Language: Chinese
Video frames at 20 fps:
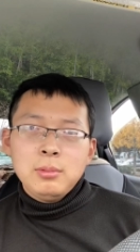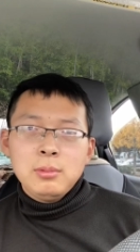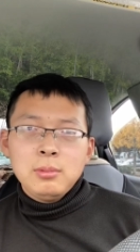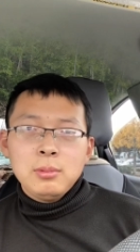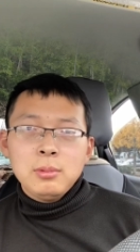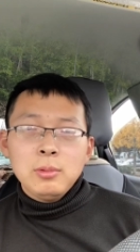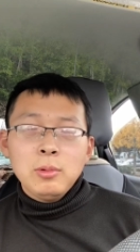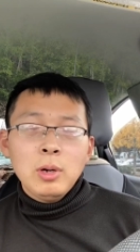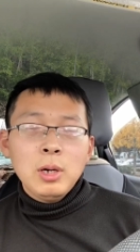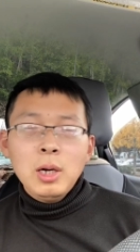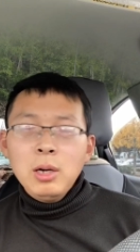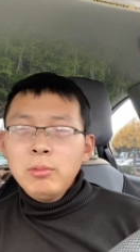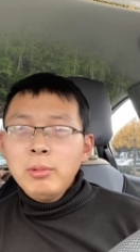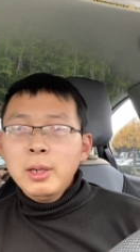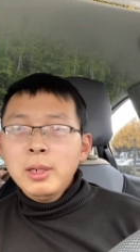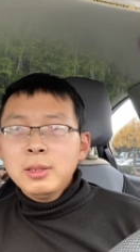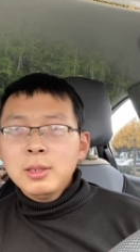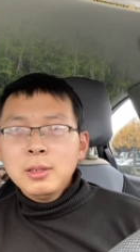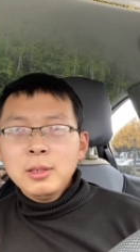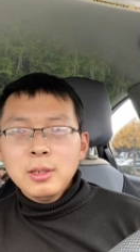我认
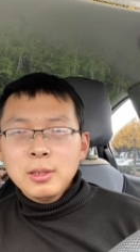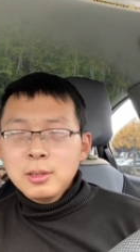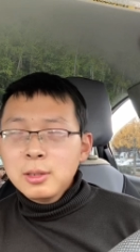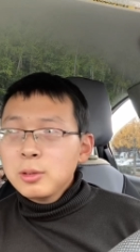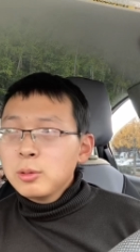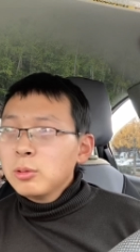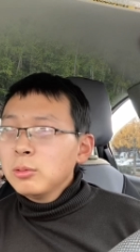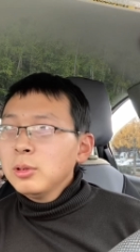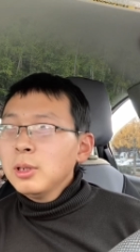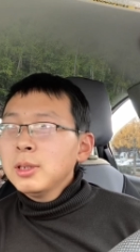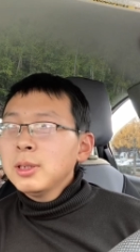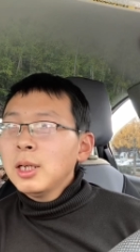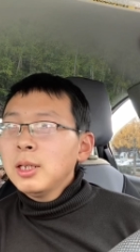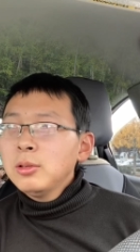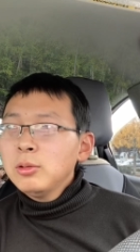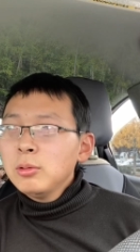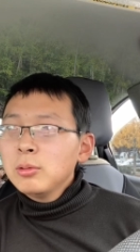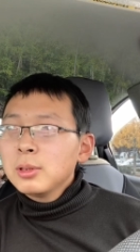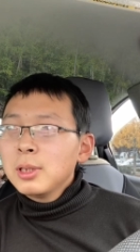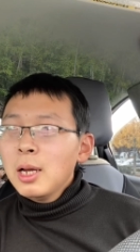为真的是从这人
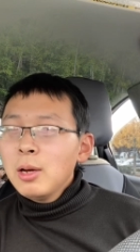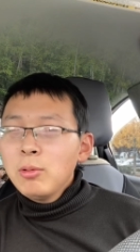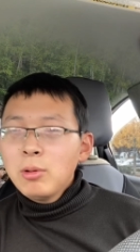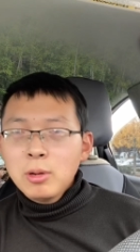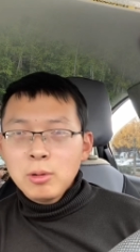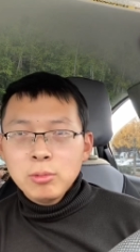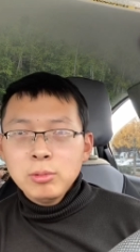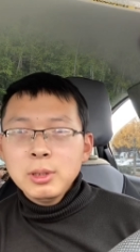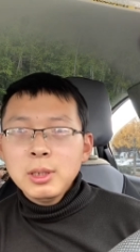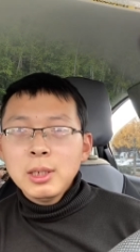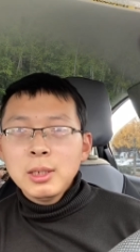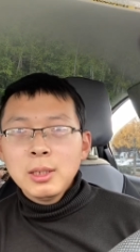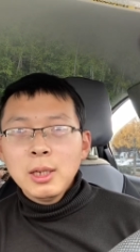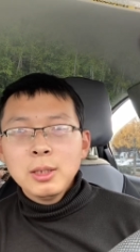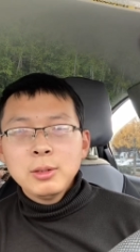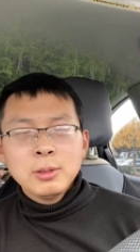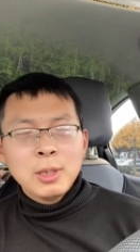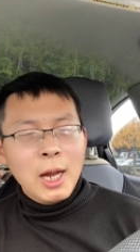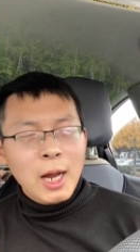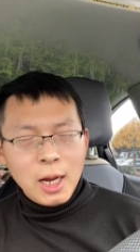种上，我估计他
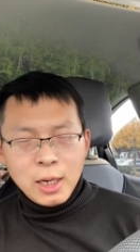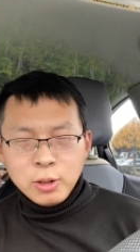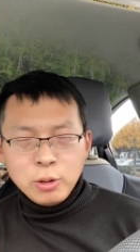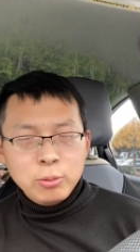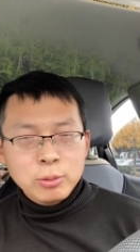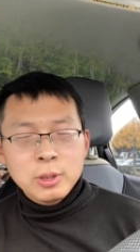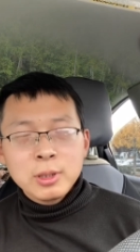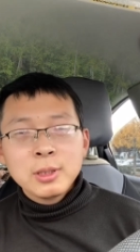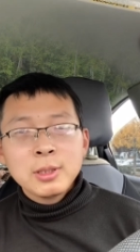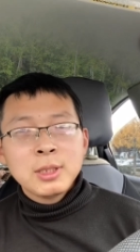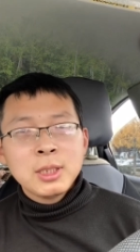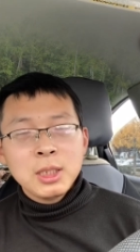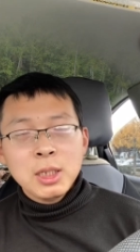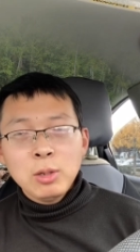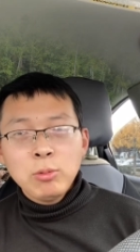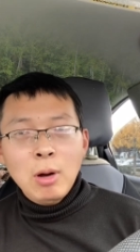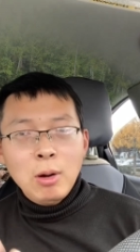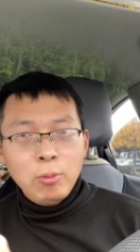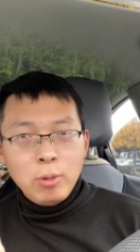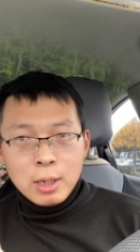他就是喜
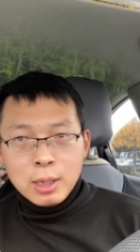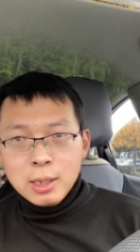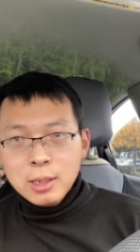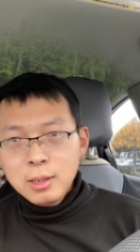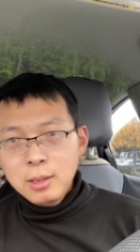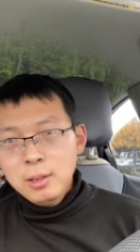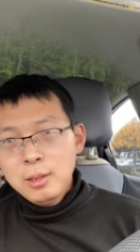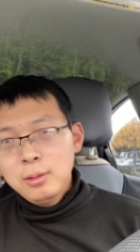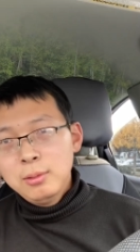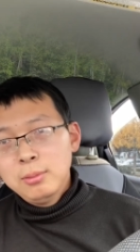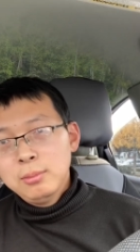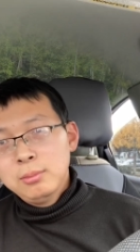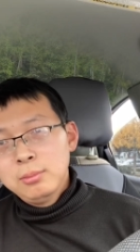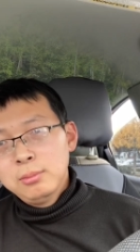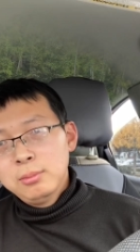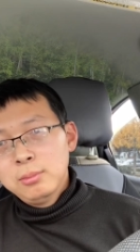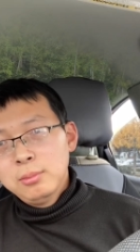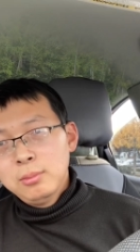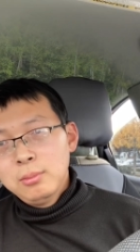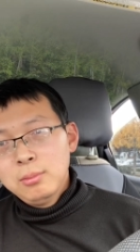欢文革，
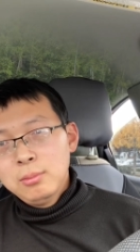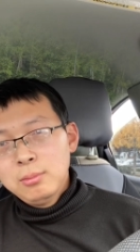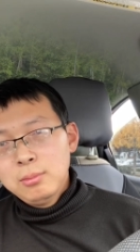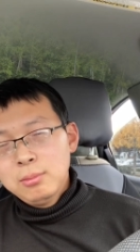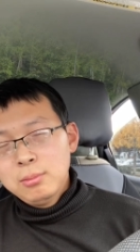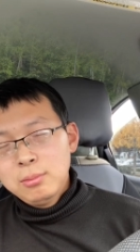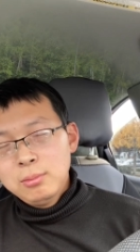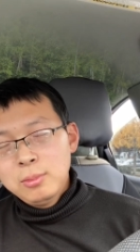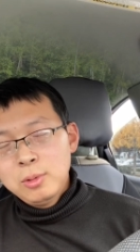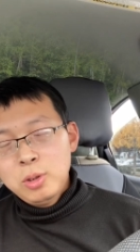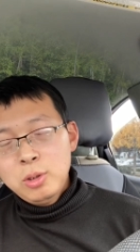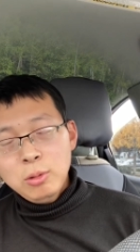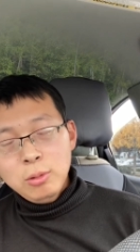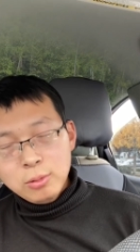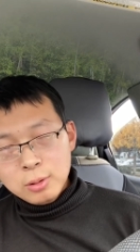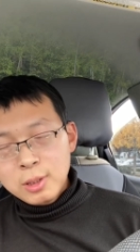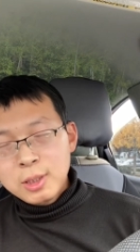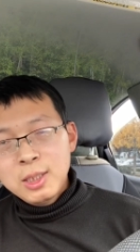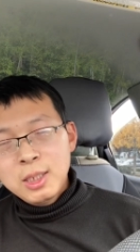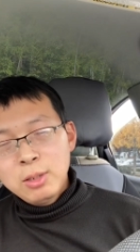就
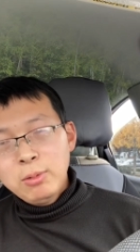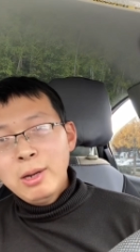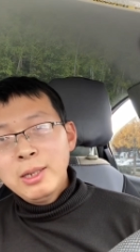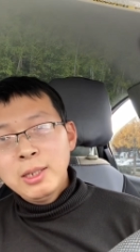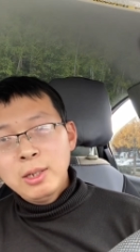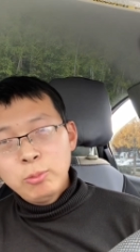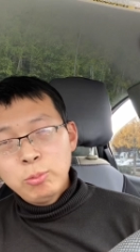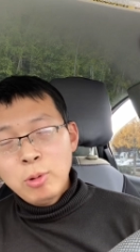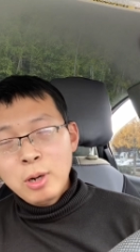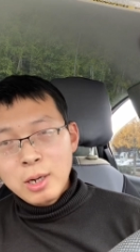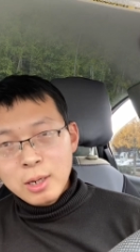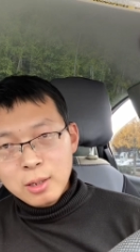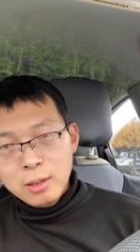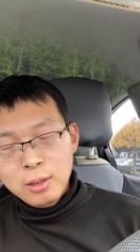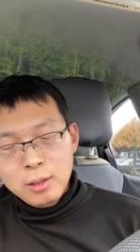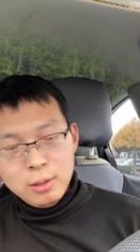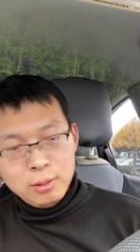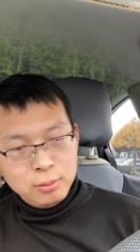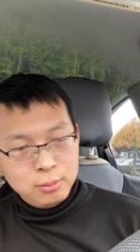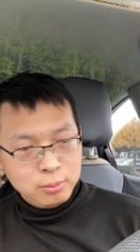是喜欢文革
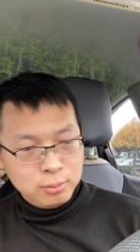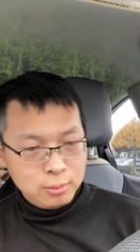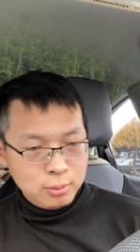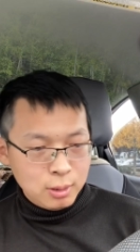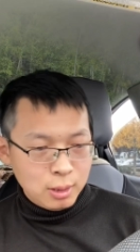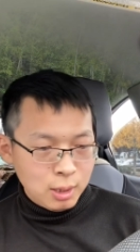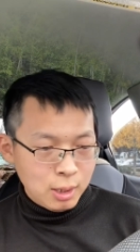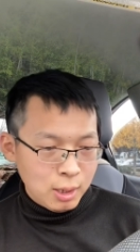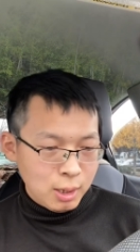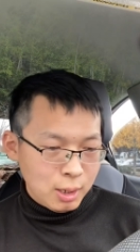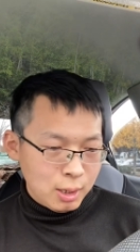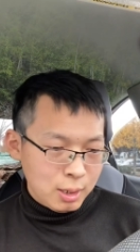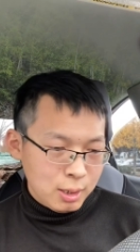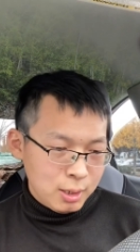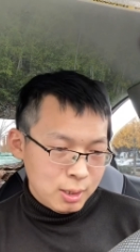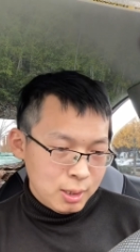啊。